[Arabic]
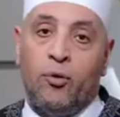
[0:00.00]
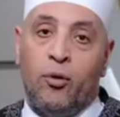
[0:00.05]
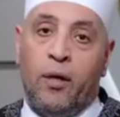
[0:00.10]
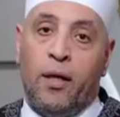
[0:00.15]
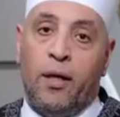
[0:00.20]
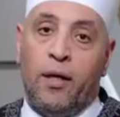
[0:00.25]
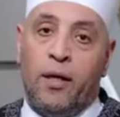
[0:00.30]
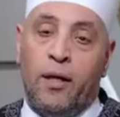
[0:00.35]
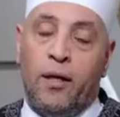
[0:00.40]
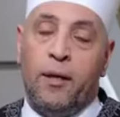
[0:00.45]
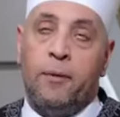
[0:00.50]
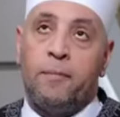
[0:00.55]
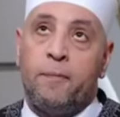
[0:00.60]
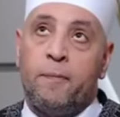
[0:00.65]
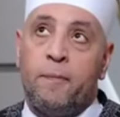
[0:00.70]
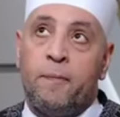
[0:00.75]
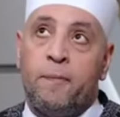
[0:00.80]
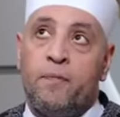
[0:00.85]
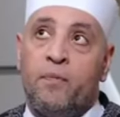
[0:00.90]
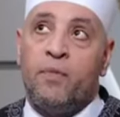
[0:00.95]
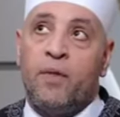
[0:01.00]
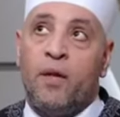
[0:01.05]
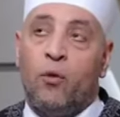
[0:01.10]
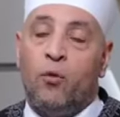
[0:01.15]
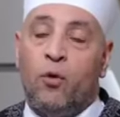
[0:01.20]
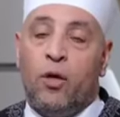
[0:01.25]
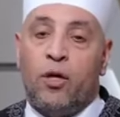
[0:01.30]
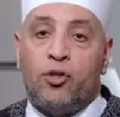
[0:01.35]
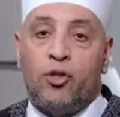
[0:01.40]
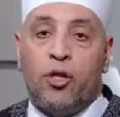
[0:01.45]
لله
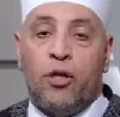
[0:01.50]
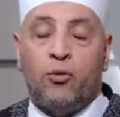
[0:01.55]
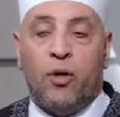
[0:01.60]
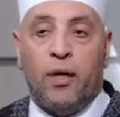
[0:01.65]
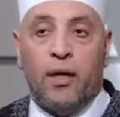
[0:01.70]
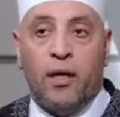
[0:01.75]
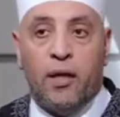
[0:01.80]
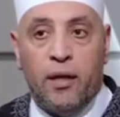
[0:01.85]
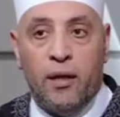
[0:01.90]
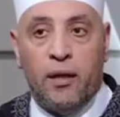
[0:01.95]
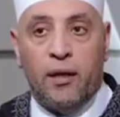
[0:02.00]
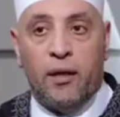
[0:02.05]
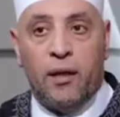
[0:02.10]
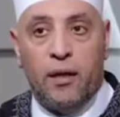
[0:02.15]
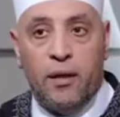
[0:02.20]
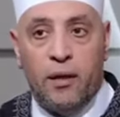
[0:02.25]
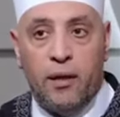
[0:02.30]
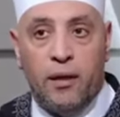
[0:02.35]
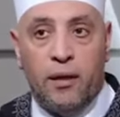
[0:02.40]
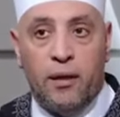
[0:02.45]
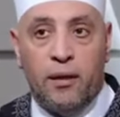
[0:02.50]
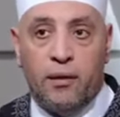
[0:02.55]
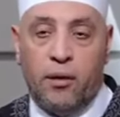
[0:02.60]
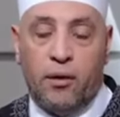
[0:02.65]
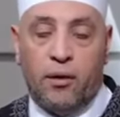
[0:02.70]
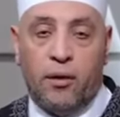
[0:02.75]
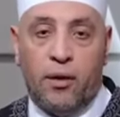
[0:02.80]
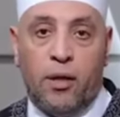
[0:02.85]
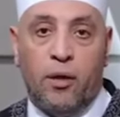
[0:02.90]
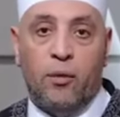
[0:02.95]
وأشهد أن لا إله إلا
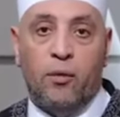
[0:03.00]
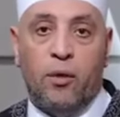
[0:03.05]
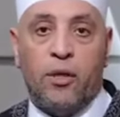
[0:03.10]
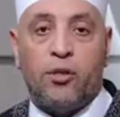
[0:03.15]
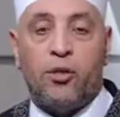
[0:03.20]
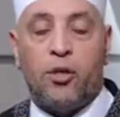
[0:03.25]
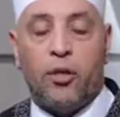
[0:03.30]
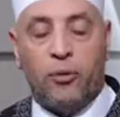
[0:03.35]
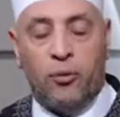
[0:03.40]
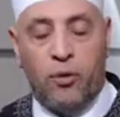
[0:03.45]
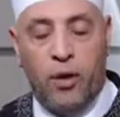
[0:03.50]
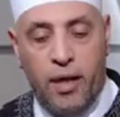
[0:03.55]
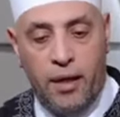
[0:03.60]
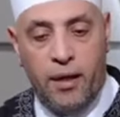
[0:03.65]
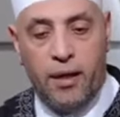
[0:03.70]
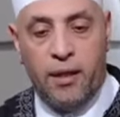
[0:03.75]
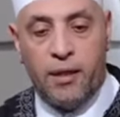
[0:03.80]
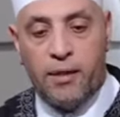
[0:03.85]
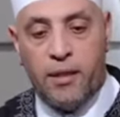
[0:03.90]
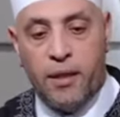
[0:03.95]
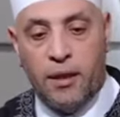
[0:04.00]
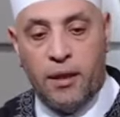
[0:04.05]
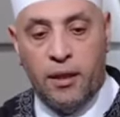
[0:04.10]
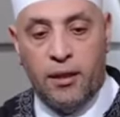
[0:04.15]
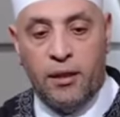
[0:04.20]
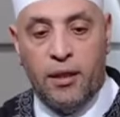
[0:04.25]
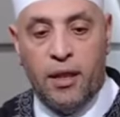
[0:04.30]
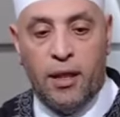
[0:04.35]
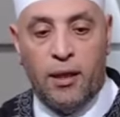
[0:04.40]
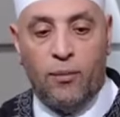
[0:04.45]
الله وأشهد أن
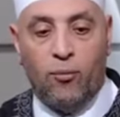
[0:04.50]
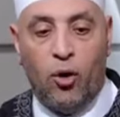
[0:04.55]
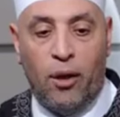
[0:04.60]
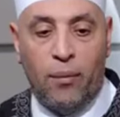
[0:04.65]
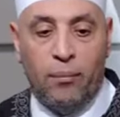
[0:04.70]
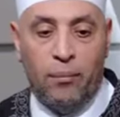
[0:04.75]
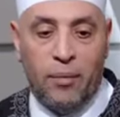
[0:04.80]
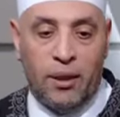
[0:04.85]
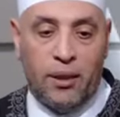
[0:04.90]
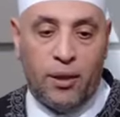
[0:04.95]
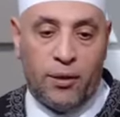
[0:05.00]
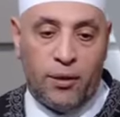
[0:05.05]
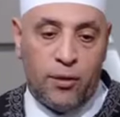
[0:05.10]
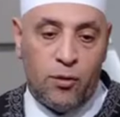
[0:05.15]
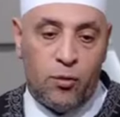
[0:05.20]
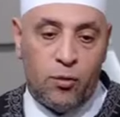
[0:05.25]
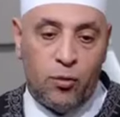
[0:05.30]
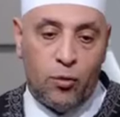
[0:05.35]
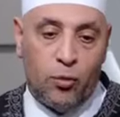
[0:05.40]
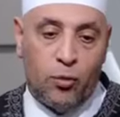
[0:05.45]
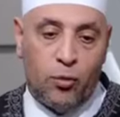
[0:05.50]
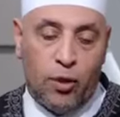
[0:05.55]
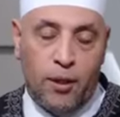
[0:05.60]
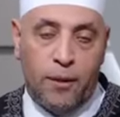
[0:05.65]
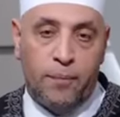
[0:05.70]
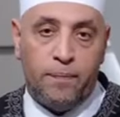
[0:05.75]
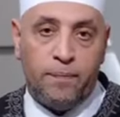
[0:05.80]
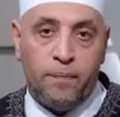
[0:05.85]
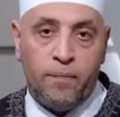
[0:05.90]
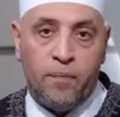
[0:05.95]
سيدنا محمد رسول
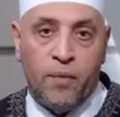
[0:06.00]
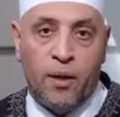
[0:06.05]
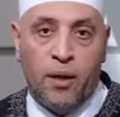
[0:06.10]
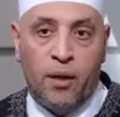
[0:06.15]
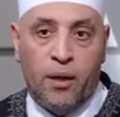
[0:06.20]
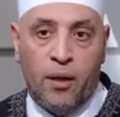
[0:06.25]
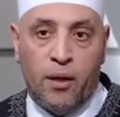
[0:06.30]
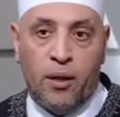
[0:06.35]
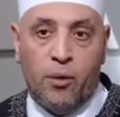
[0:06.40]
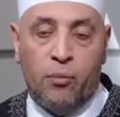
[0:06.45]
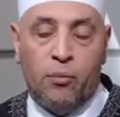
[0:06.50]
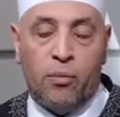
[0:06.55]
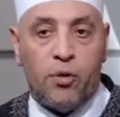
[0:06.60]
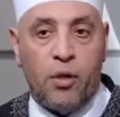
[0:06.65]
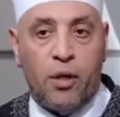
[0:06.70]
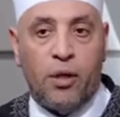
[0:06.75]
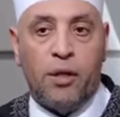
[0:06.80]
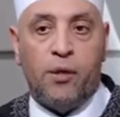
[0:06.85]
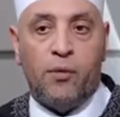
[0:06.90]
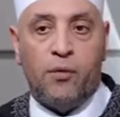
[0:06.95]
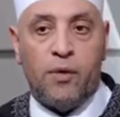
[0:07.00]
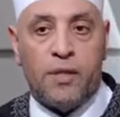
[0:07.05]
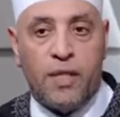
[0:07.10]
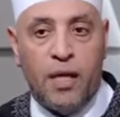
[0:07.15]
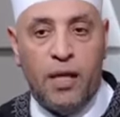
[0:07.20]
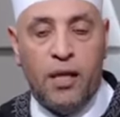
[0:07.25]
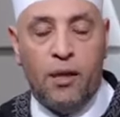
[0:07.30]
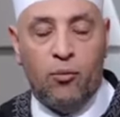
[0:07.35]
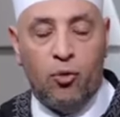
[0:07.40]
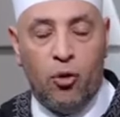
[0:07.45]
الله اللهم صل
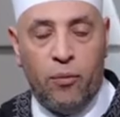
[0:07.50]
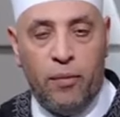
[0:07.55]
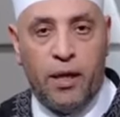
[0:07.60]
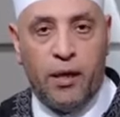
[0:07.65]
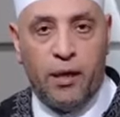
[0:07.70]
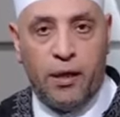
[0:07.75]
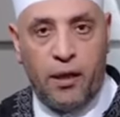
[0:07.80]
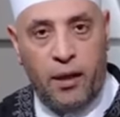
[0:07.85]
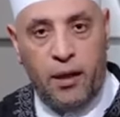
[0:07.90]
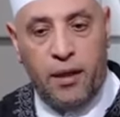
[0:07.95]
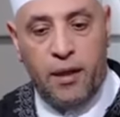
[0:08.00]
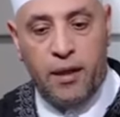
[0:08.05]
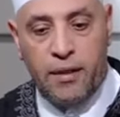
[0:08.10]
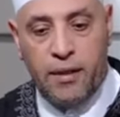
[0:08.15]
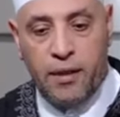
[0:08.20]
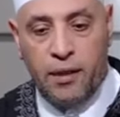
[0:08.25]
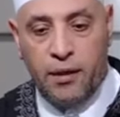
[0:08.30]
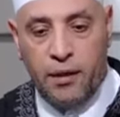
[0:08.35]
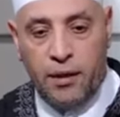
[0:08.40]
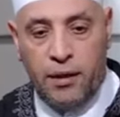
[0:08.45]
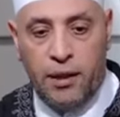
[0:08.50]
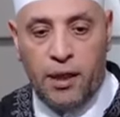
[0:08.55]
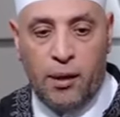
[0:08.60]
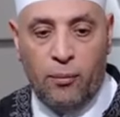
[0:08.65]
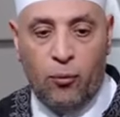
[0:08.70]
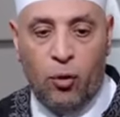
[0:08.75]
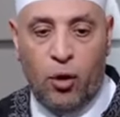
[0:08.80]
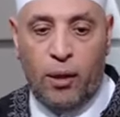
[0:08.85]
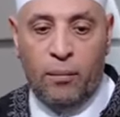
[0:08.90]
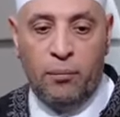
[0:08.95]
وسلم وبارك على سيدنا
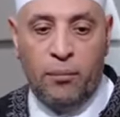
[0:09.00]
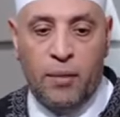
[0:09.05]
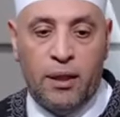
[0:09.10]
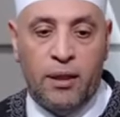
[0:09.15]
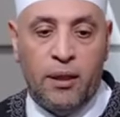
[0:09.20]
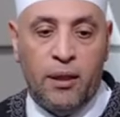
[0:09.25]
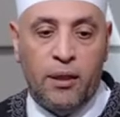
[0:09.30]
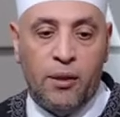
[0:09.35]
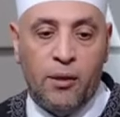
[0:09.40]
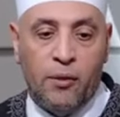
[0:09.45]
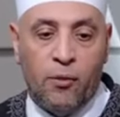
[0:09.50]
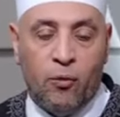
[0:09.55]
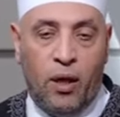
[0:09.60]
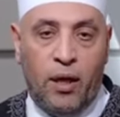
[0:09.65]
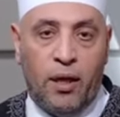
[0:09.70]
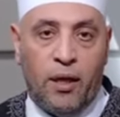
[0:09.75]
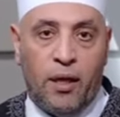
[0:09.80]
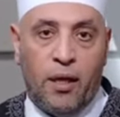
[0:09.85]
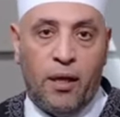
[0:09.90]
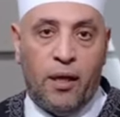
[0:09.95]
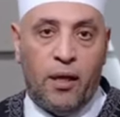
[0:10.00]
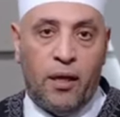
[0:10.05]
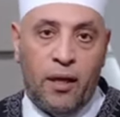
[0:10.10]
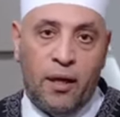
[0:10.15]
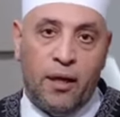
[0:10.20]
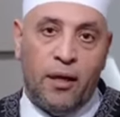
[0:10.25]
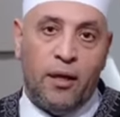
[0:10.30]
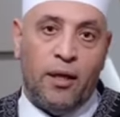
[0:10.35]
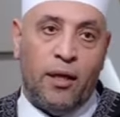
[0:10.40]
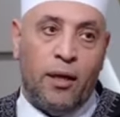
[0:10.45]
محمد وعلى
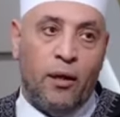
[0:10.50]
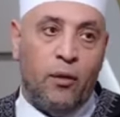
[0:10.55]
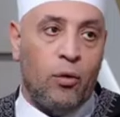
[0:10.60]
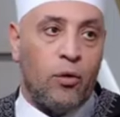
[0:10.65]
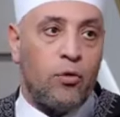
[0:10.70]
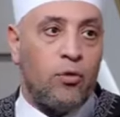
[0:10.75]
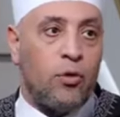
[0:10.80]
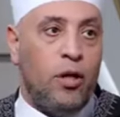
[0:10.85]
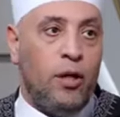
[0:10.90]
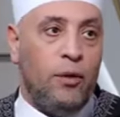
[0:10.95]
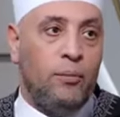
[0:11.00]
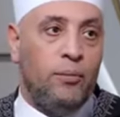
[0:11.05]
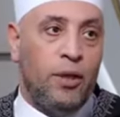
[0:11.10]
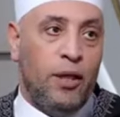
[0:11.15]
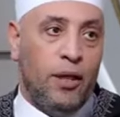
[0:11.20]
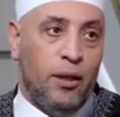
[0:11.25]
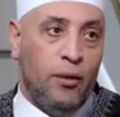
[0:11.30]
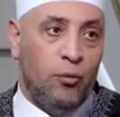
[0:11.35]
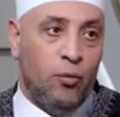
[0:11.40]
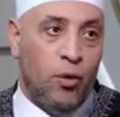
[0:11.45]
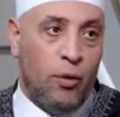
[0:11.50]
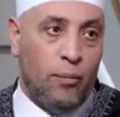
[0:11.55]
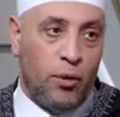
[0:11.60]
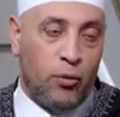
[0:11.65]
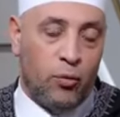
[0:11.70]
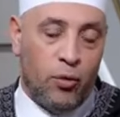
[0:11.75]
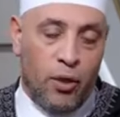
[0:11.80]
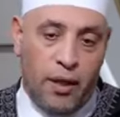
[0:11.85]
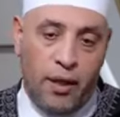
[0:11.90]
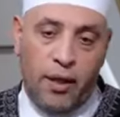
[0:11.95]
آله وصحبه
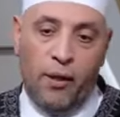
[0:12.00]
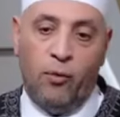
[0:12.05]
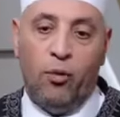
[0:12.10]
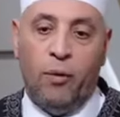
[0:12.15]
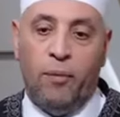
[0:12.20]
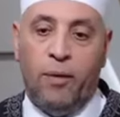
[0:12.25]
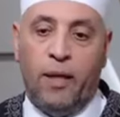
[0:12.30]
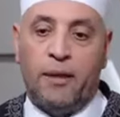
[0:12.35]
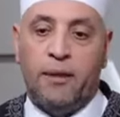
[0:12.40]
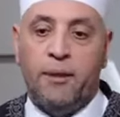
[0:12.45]
ومن والاه وبعد